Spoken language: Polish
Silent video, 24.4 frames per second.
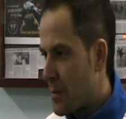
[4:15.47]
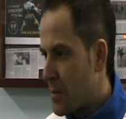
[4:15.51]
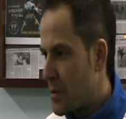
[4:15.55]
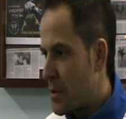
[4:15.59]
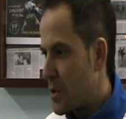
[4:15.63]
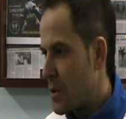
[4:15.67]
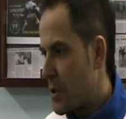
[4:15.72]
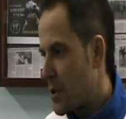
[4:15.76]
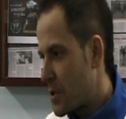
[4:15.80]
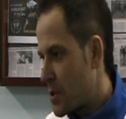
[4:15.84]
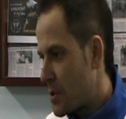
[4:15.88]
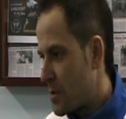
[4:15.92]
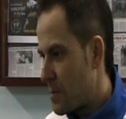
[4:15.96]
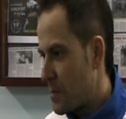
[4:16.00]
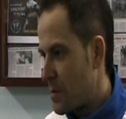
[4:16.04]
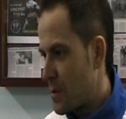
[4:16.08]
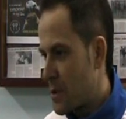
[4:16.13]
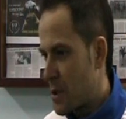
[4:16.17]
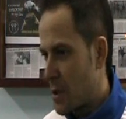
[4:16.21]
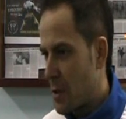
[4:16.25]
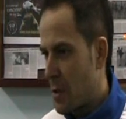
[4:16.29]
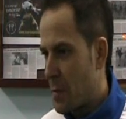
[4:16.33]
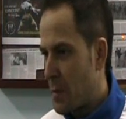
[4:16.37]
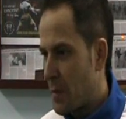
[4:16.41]
czyli też by
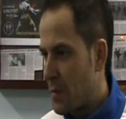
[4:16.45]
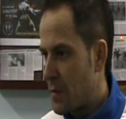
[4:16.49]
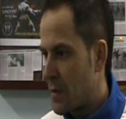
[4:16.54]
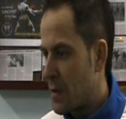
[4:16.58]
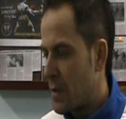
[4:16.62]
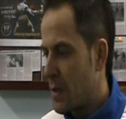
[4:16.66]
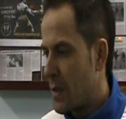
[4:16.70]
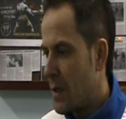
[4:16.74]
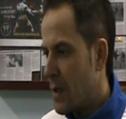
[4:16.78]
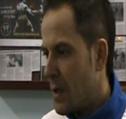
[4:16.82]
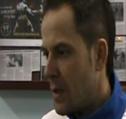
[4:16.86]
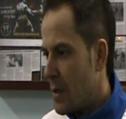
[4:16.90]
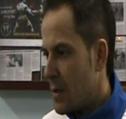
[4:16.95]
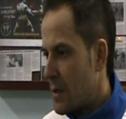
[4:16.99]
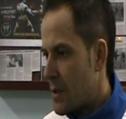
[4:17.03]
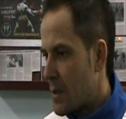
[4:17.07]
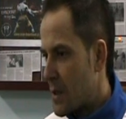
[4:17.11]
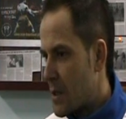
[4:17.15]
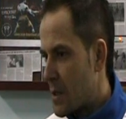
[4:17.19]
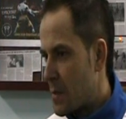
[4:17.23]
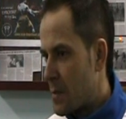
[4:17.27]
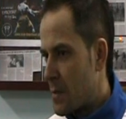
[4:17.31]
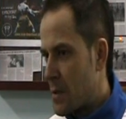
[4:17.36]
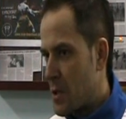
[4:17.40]
chciała pewnie,
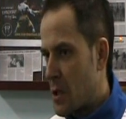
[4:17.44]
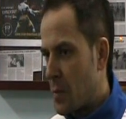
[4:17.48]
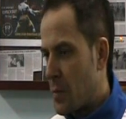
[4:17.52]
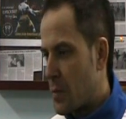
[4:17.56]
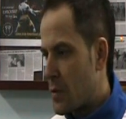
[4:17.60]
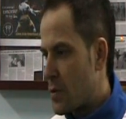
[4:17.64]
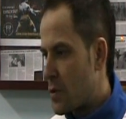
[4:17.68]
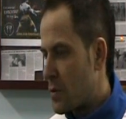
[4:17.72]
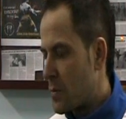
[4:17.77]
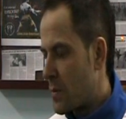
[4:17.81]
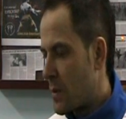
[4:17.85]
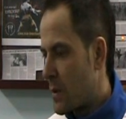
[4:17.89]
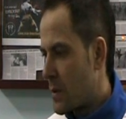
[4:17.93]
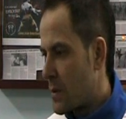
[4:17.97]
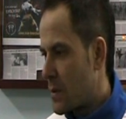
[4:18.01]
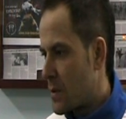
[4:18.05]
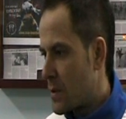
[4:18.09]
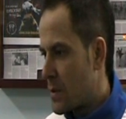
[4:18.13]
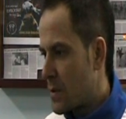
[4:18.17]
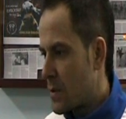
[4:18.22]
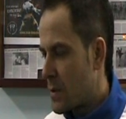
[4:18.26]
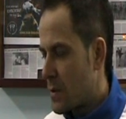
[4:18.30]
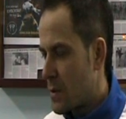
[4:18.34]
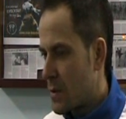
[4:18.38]
trener by chciał
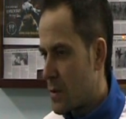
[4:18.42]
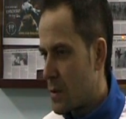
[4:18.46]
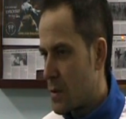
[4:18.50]
podtrzymać